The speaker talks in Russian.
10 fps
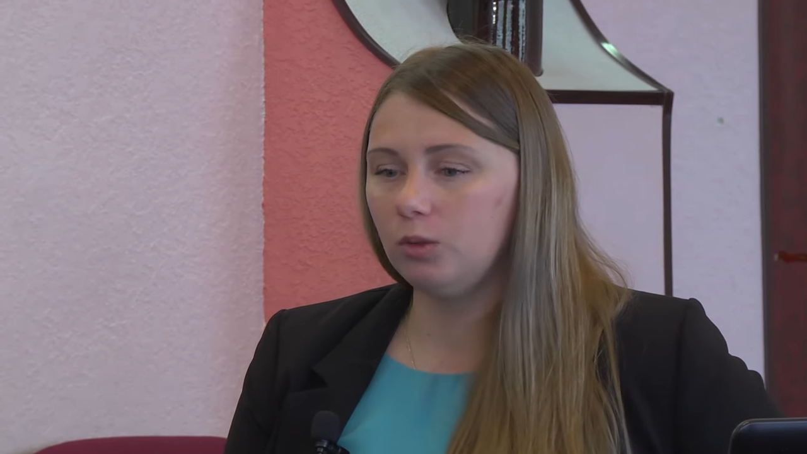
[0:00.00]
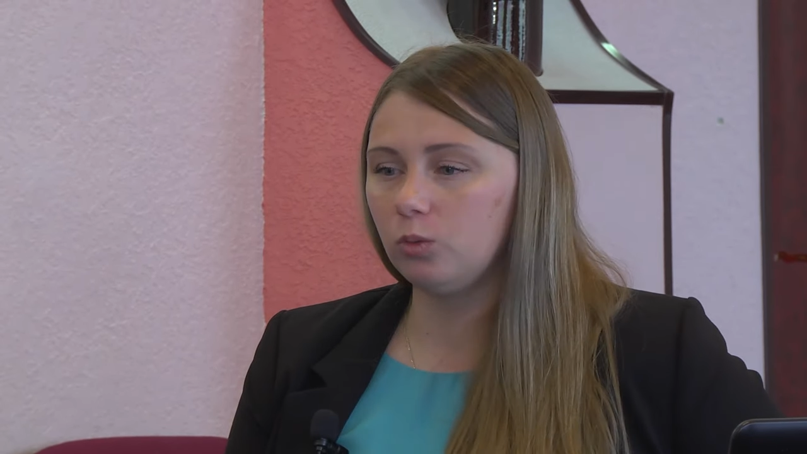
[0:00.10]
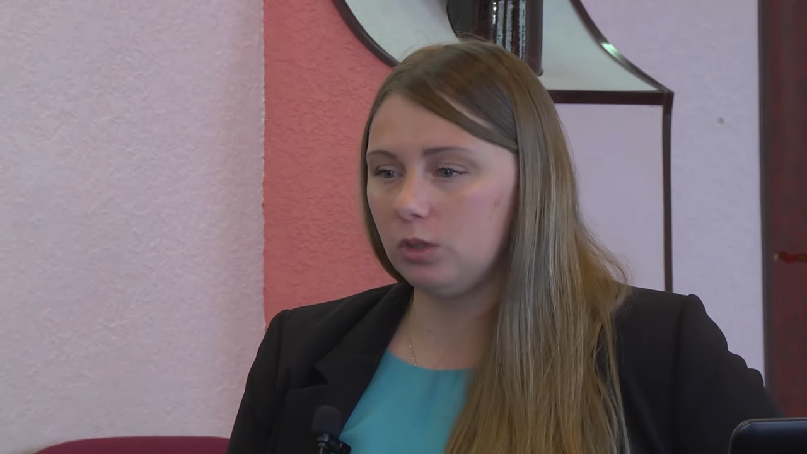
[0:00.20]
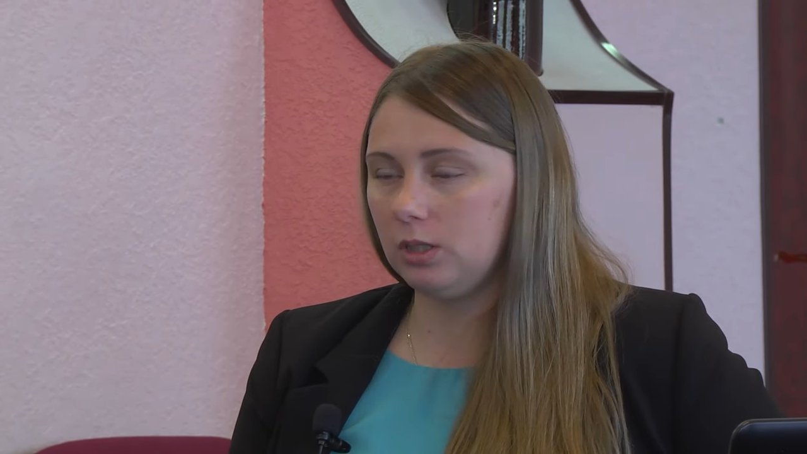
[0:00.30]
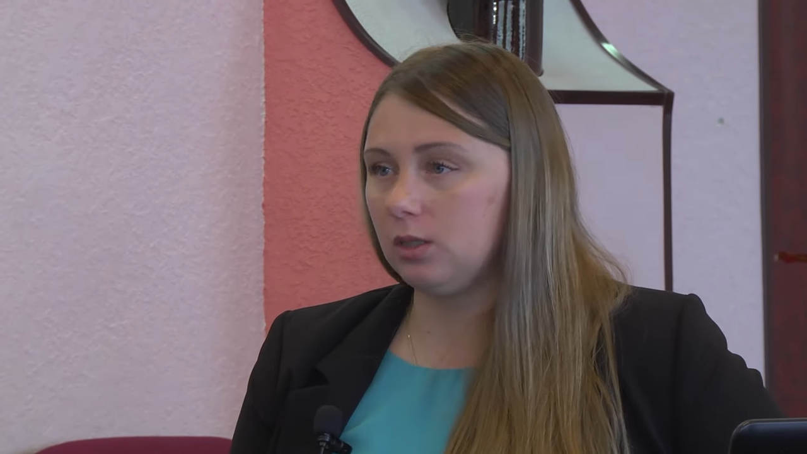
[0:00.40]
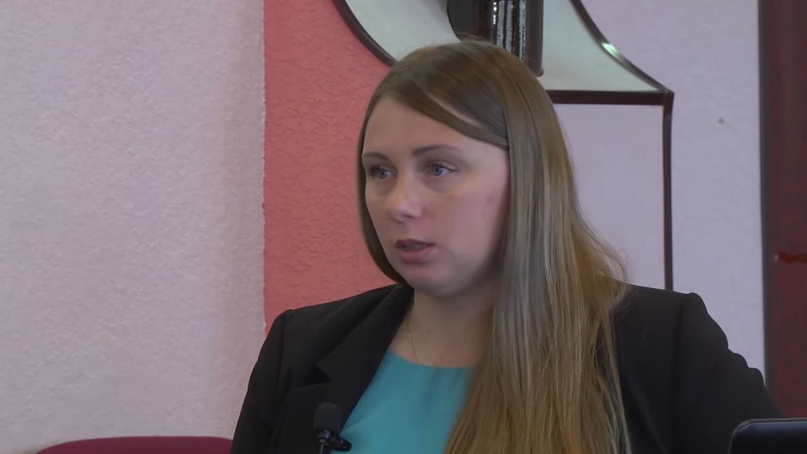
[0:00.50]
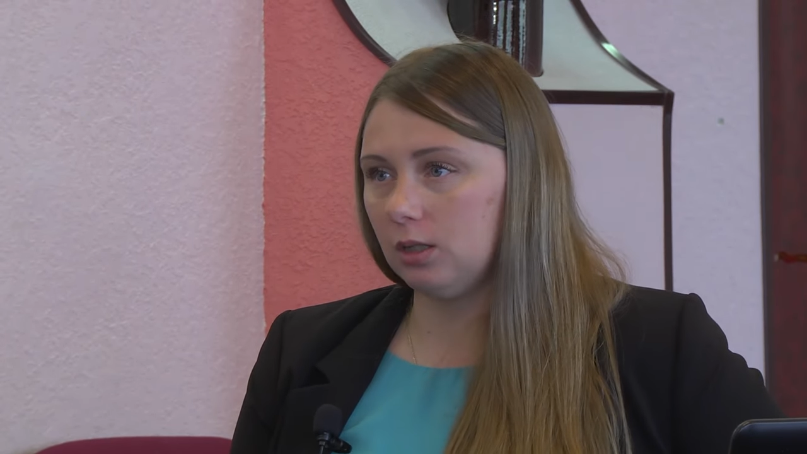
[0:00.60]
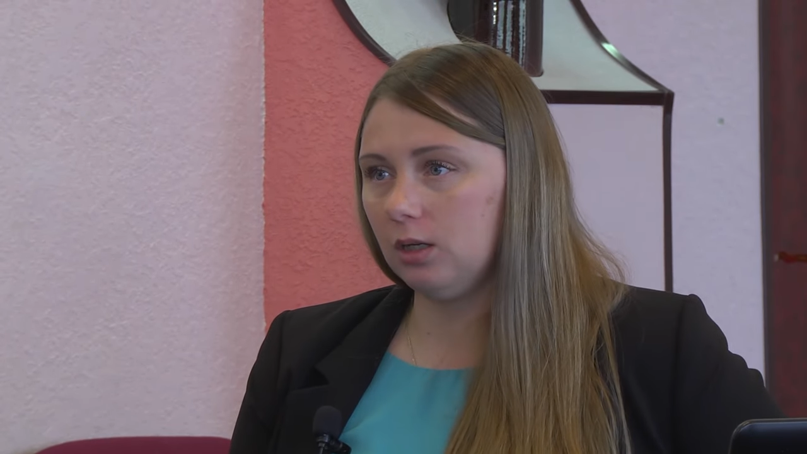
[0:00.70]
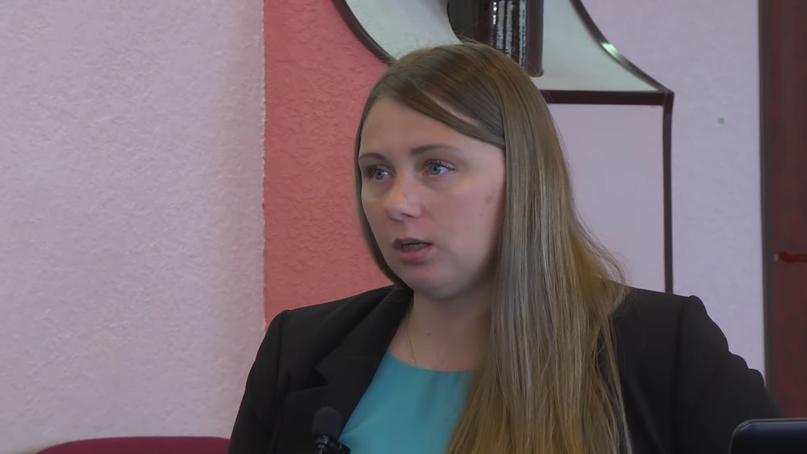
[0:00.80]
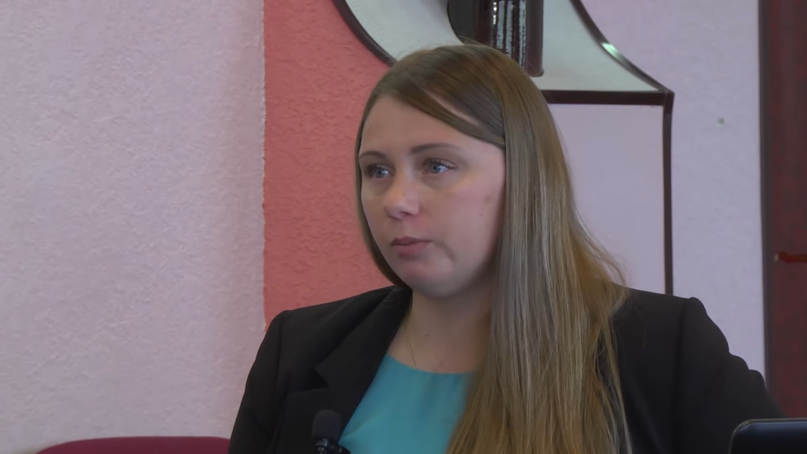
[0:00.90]
ну, деток,
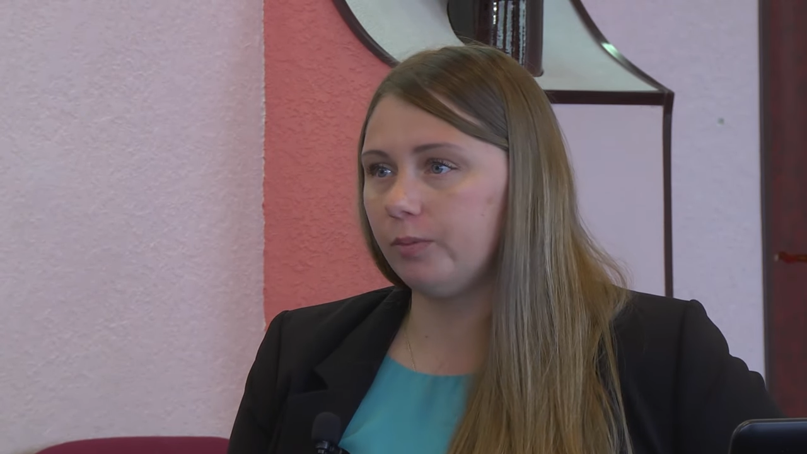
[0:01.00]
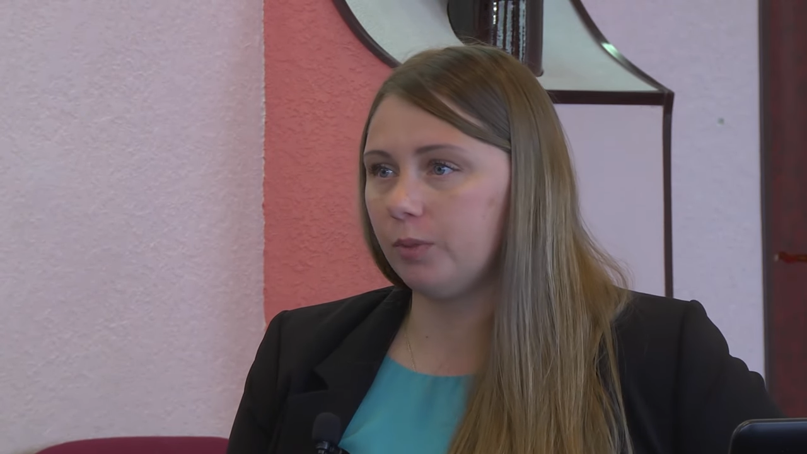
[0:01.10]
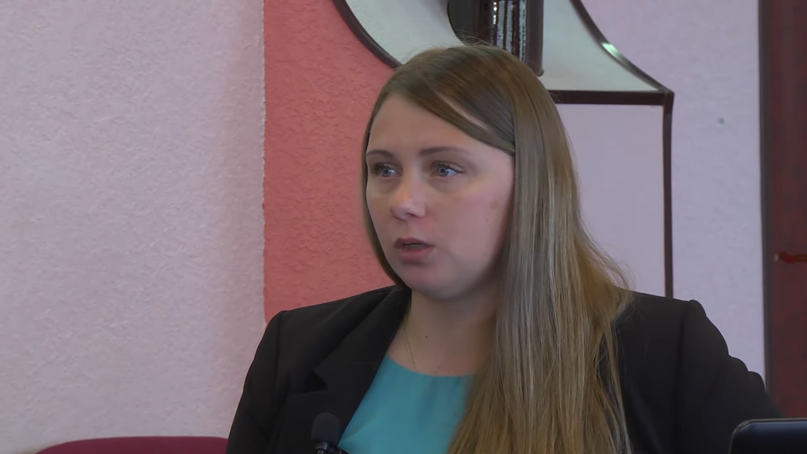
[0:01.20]
да, как бы.